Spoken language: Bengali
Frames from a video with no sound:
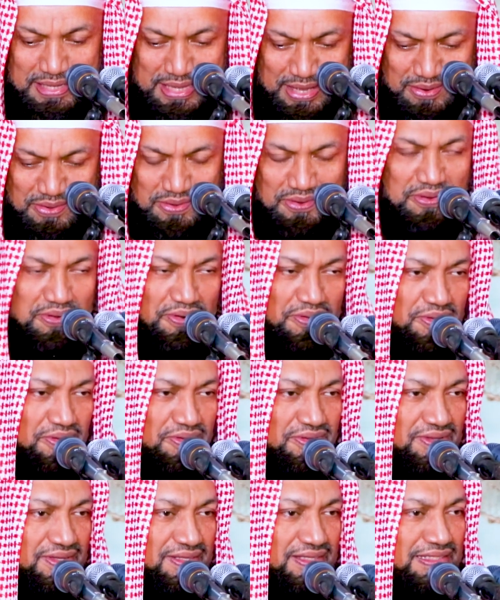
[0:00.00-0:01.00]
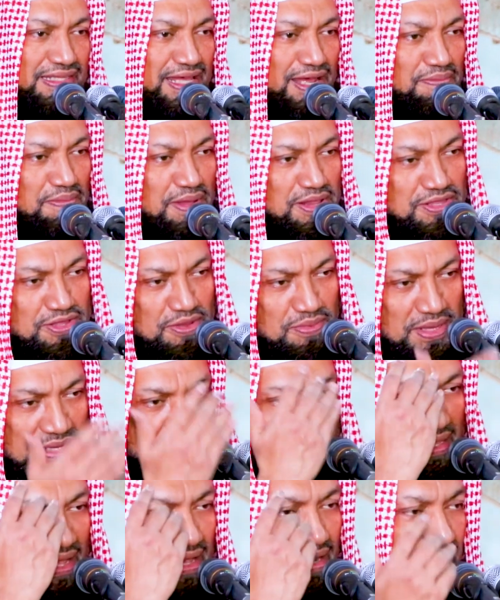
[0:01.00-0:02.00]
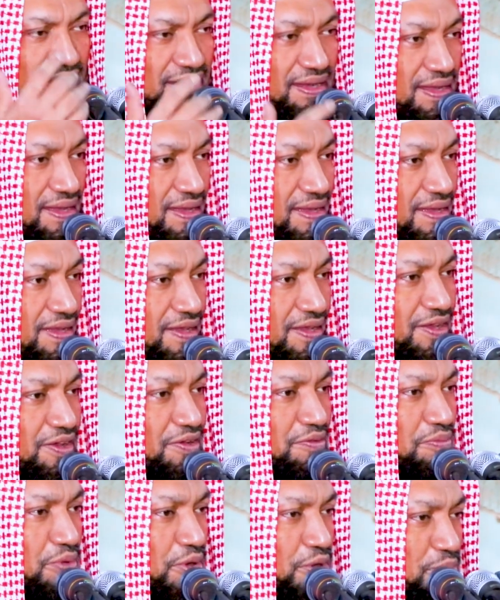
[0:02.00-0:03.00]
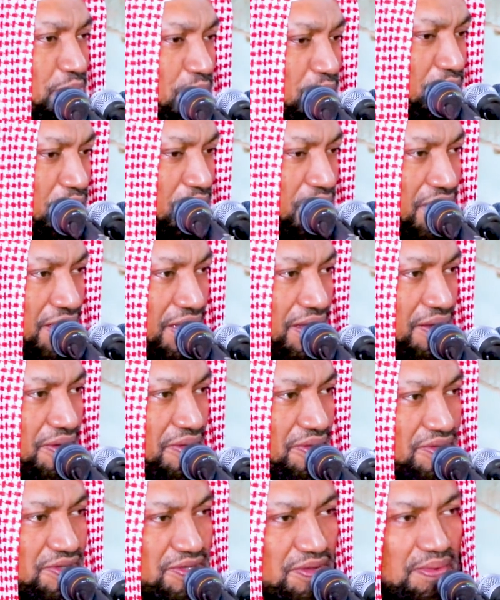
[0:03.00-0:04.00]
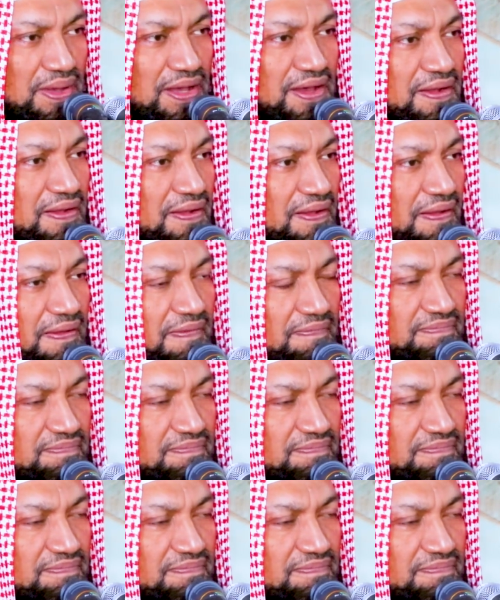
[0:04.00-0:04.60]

বিয়ে করলো তার মাধ্যমে তা পরিপূর্ণ হয়ে গেল সে ভাঙা